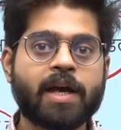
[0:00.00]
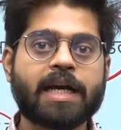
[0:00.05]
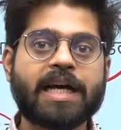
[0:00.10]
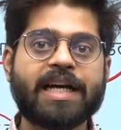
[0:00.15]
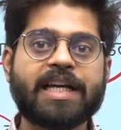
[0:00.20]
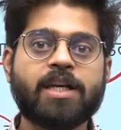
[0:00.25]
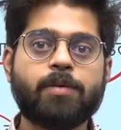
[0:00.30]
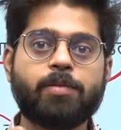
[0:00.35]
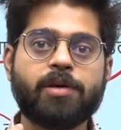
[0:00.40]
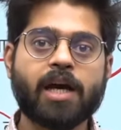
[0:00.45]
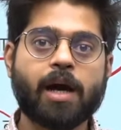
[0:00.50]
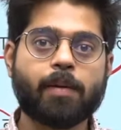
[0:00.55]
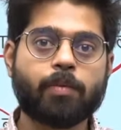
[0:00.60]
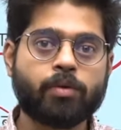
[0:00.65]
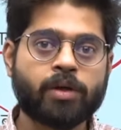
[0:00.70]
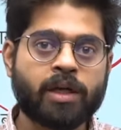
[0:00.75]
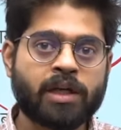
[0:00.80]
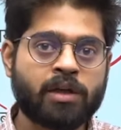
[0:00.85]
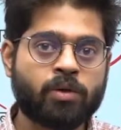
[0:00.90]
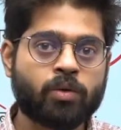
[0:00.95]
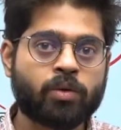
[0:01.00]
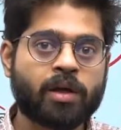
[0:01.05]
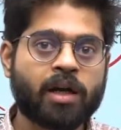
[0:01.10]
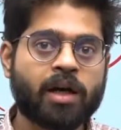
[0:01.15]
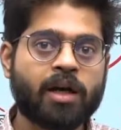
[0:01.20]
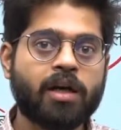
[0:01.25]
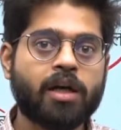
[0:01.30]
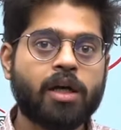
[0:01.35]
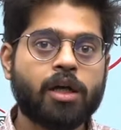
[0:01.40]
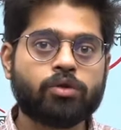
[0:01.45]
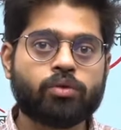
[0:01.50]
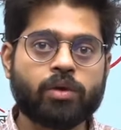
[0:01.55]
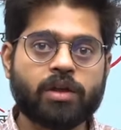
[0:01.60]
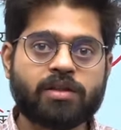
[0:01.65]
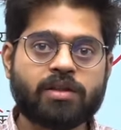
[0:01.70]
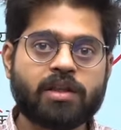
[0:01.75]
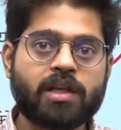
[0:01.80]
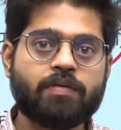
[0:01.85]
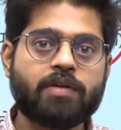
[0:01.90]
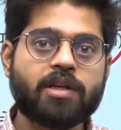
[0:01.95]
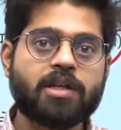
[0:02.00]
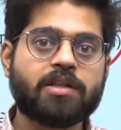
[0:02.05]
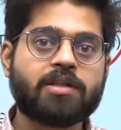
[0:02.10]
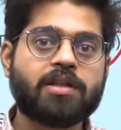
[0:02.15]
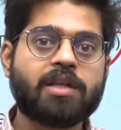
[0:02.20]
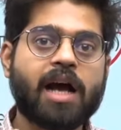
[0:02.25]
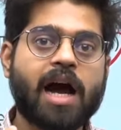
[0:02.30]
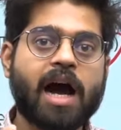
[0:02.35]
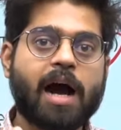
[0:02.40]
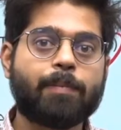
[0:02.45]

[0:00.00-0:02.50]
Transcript: कहीं भी आपको नहीं रुकना तो इसकी वजह से